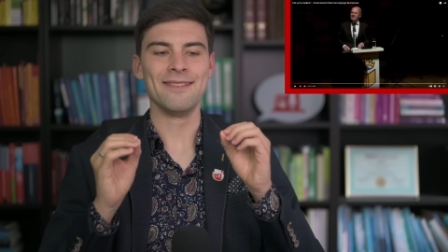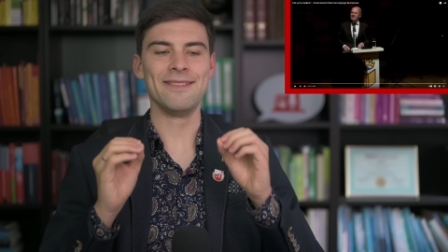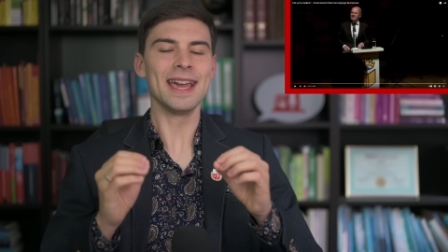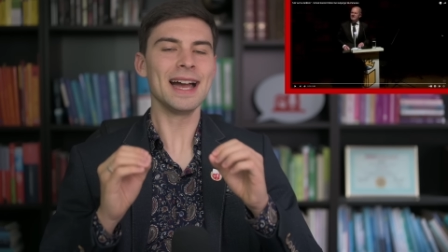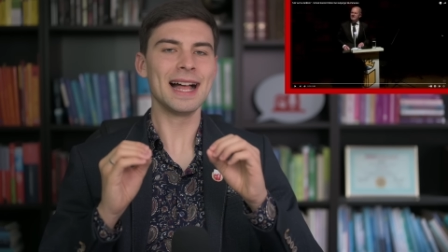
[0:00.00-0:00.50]

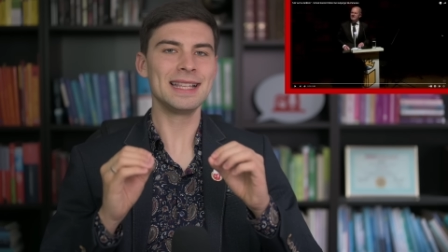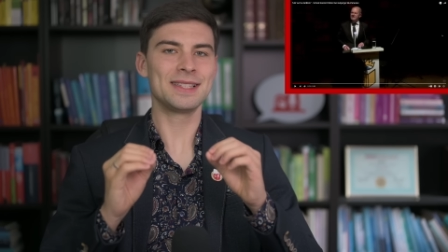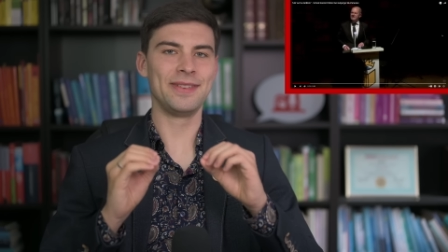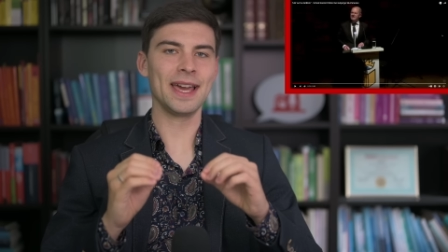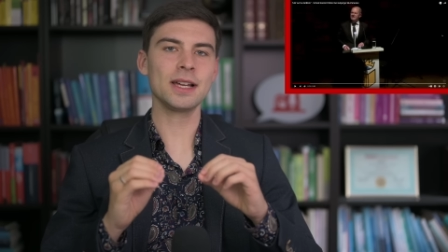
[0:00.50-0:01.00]
wer
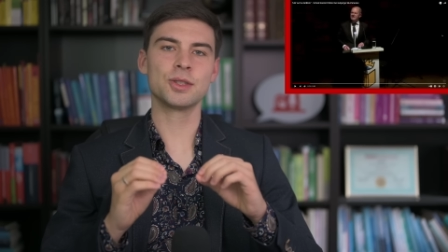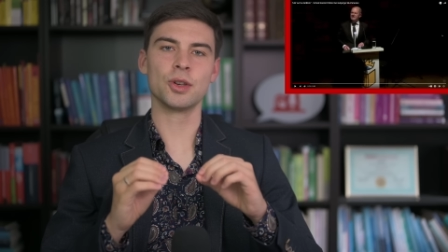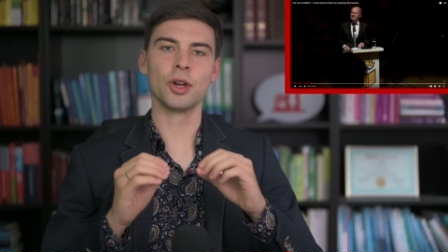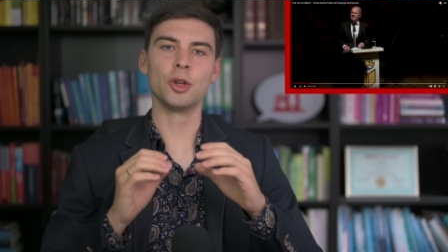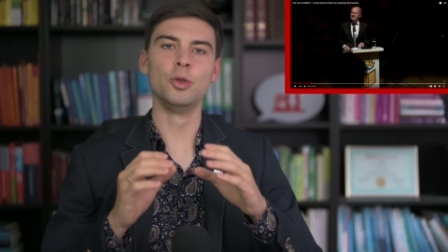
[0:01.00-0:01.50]
als
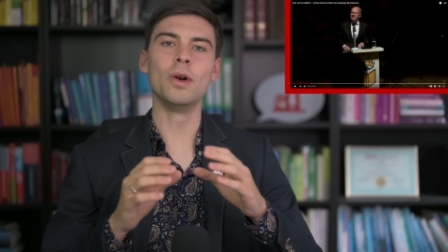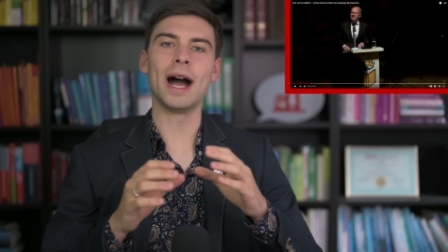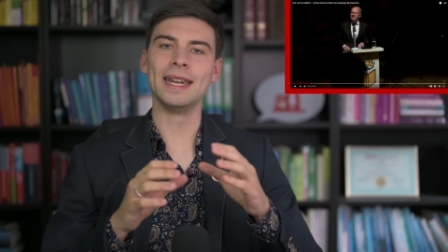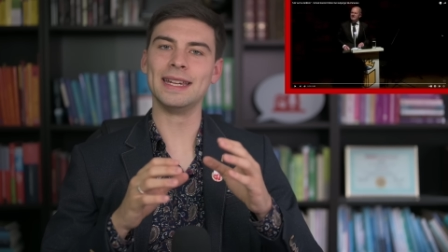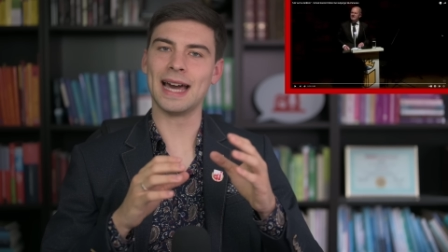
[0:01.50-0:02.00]
Werkzeug
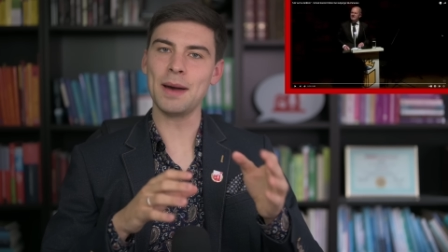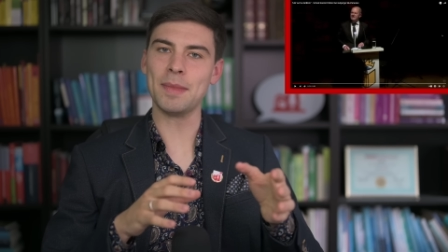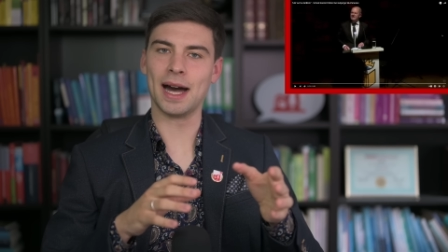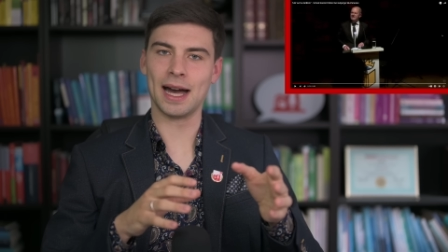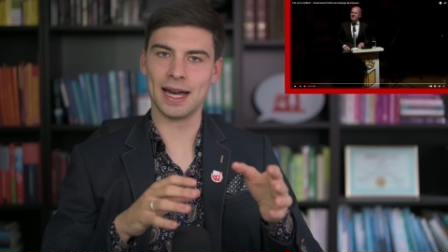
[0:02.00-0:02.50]
nur einen
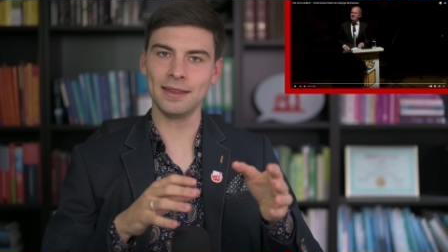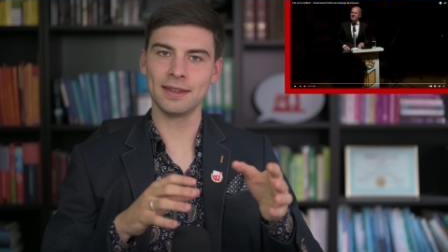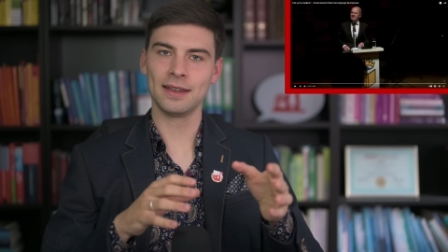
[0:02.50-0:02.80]
Hammer hat,